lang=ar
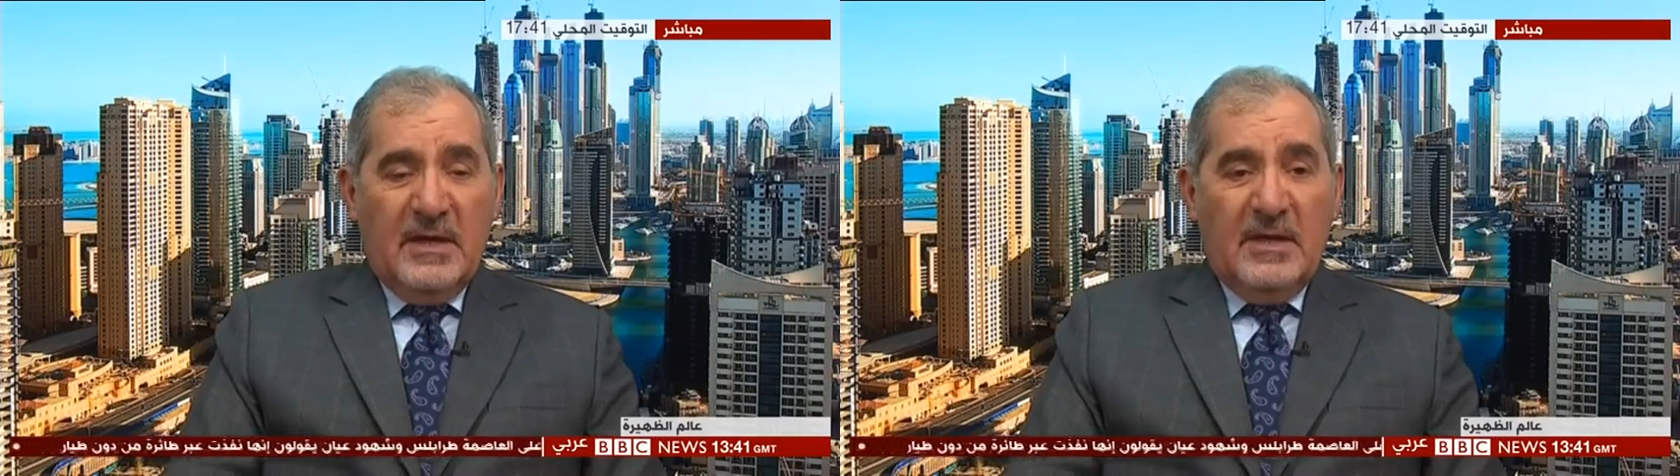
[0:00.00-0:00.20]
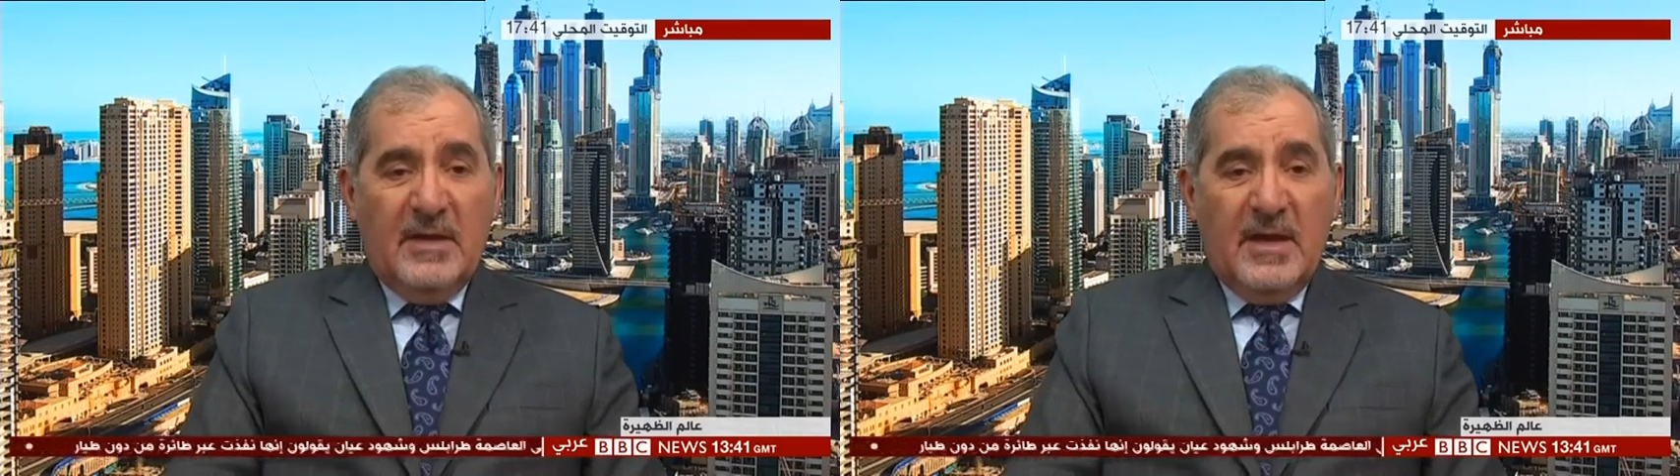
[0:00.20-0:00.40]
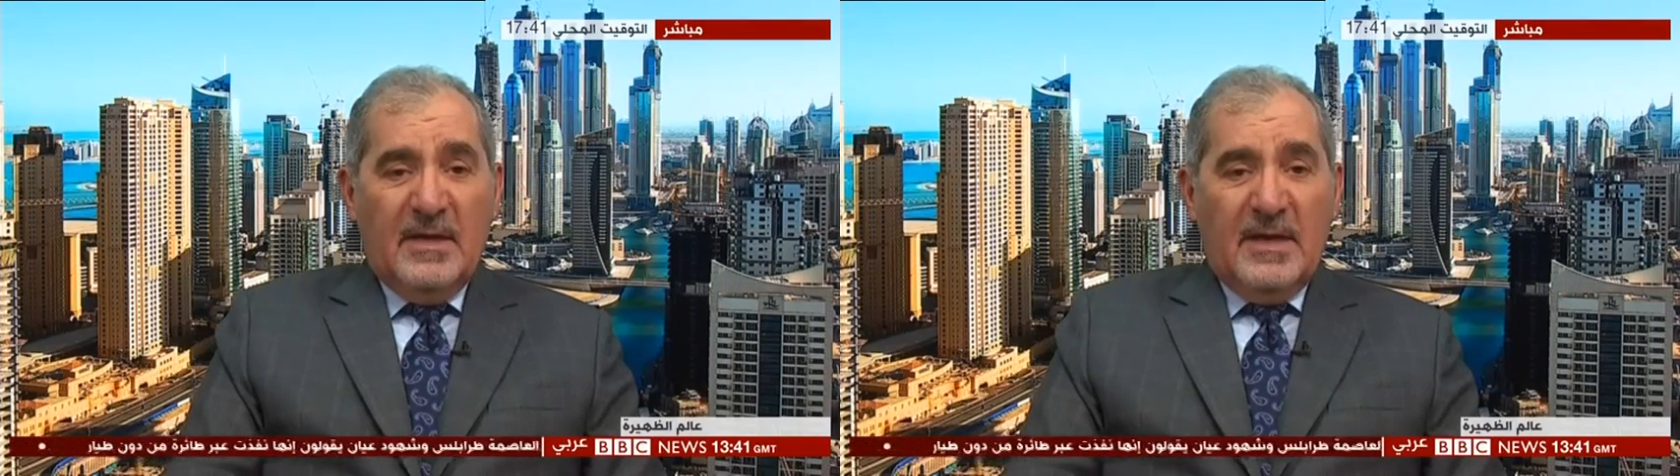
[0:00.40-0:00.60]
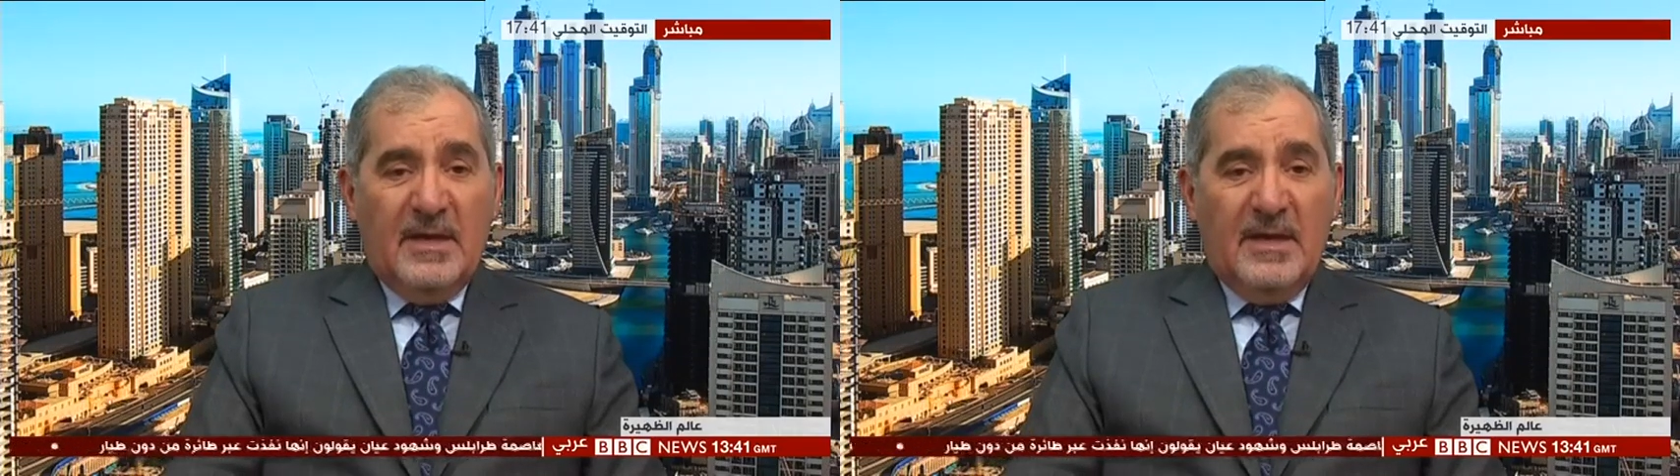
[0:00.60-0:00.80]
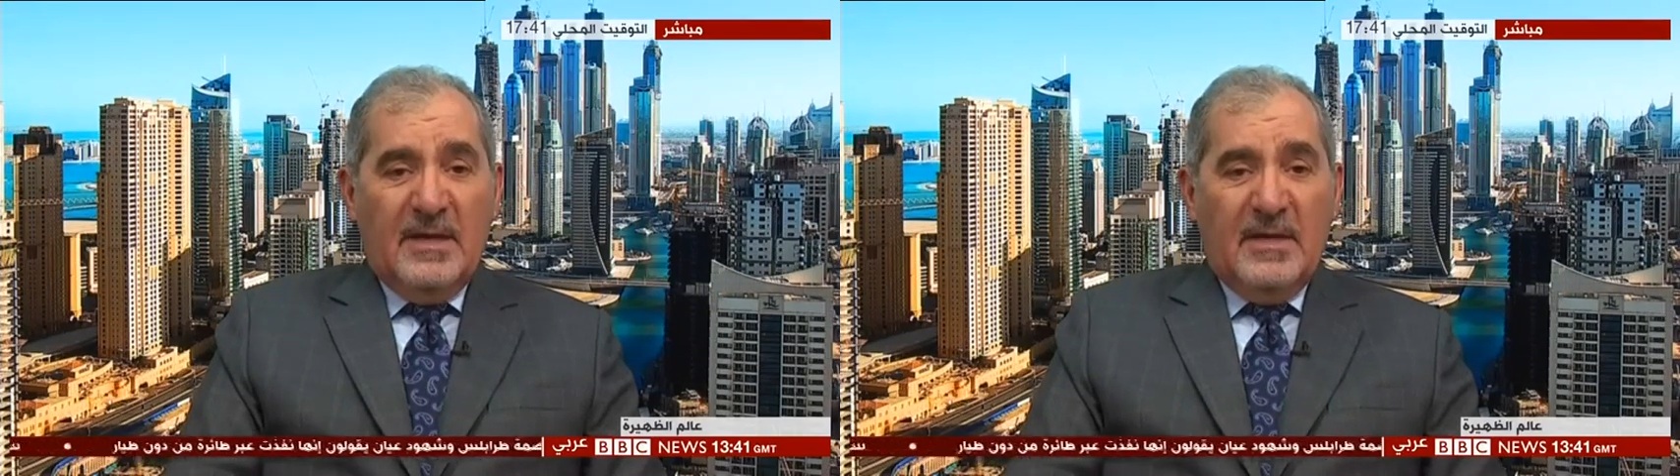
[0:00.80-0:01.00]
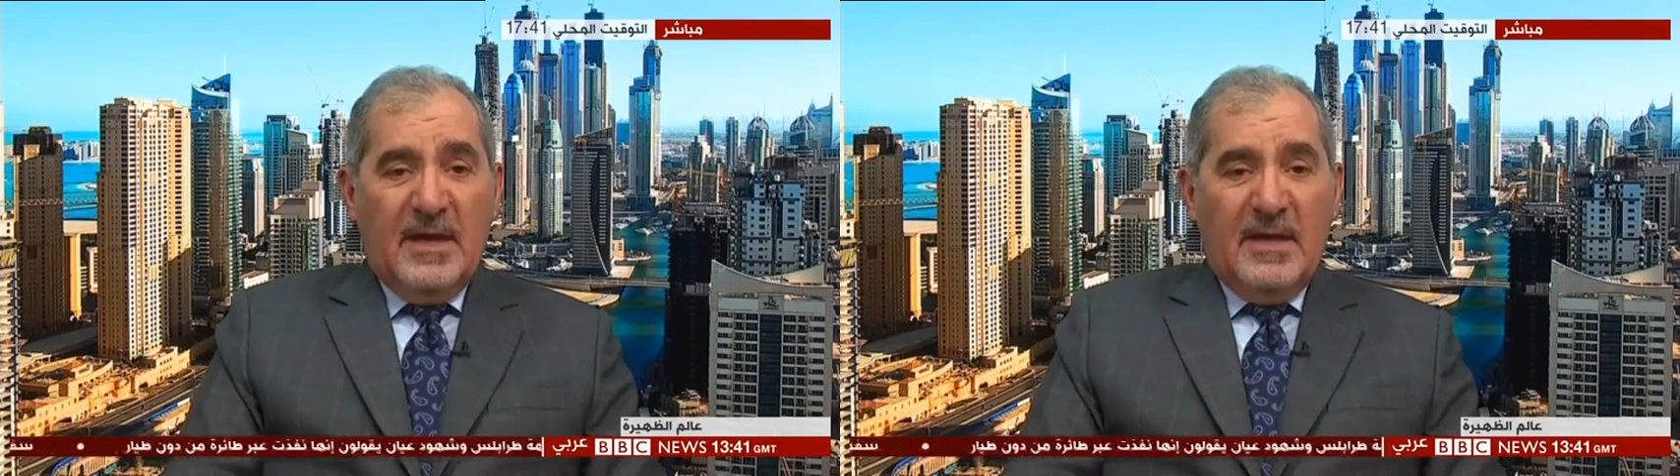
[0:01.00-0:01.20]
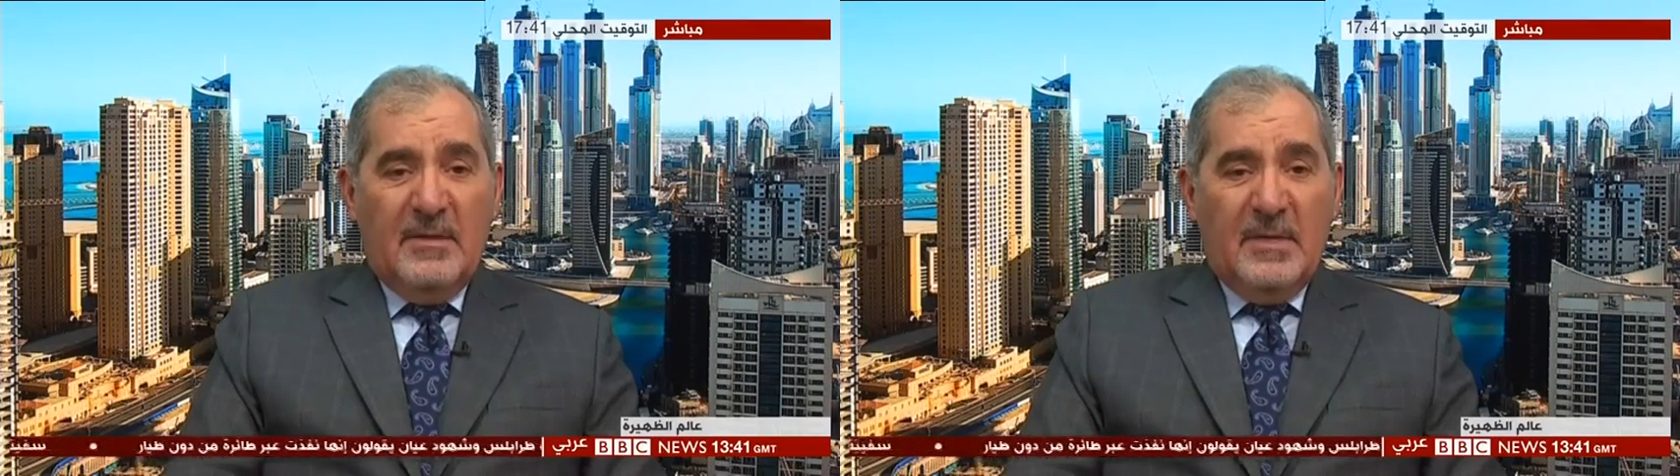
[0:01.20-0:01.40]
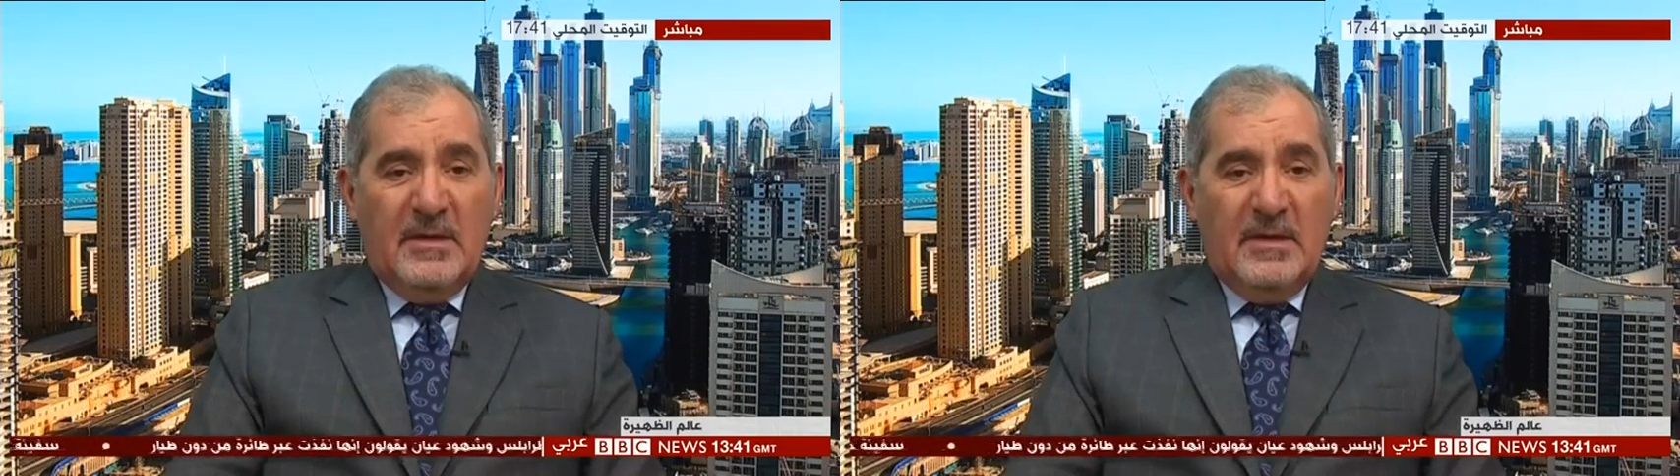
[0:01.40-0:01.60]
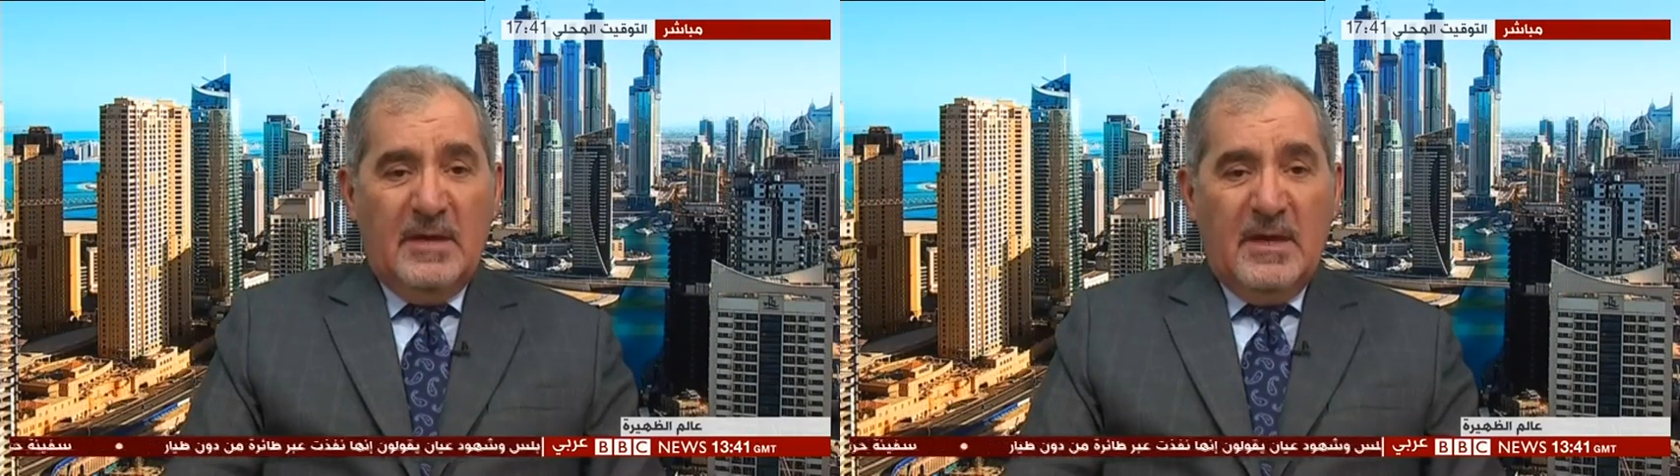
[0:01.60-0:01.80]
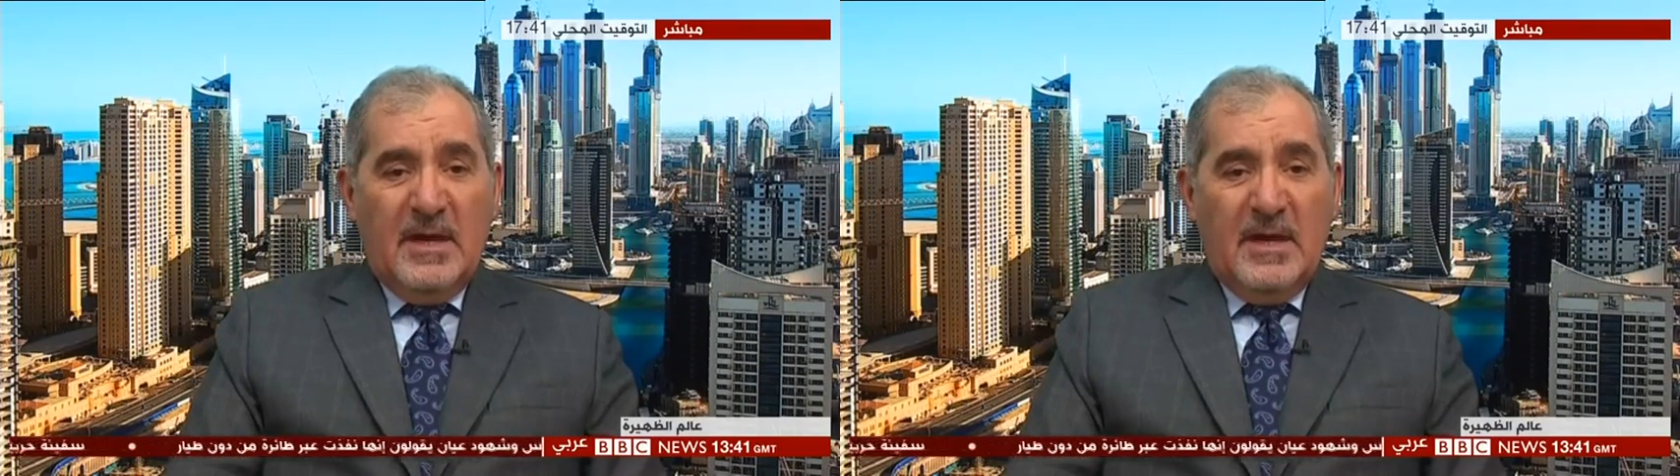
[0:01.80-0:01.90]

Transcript: لذلك علينا دائما